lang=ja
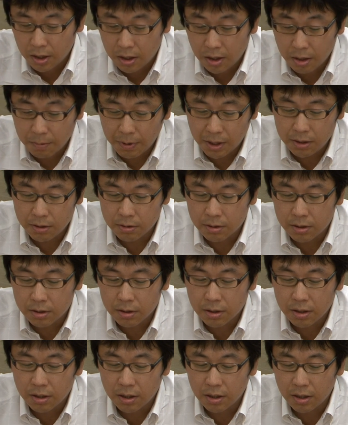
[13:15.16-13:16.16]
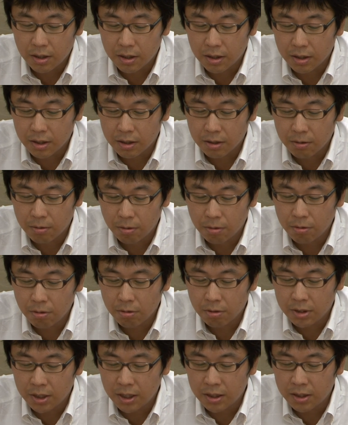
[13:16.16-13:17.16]
えー、まず、えー、高
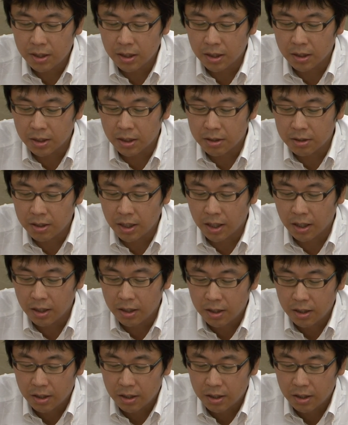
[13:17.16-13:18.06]
校の先生がですね、